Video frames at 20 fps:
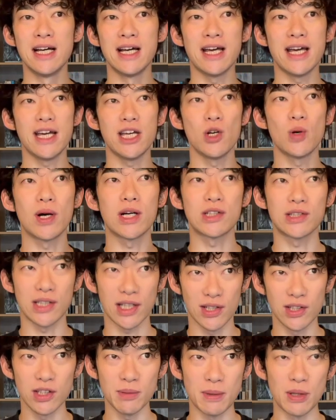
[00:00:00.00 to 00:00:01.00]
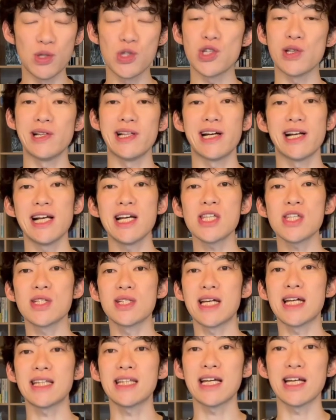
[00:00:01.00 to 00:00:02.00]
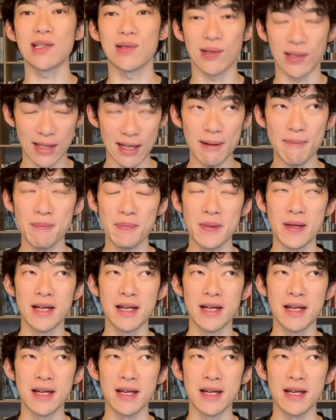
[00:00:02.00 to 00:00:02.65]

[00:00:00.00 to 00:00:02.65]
えー、弱くなる、まあ、鬱になりやすくなったりとかね。